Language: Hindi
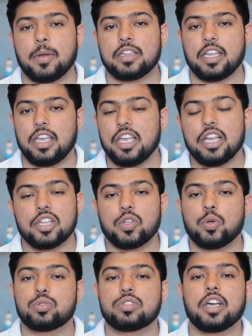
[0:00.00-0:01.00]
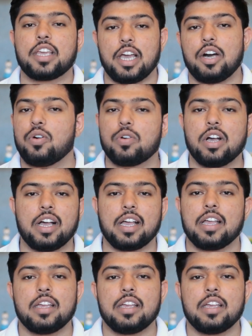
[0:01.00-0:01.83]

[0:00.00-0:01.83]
पाता है तो उसका क्या होगा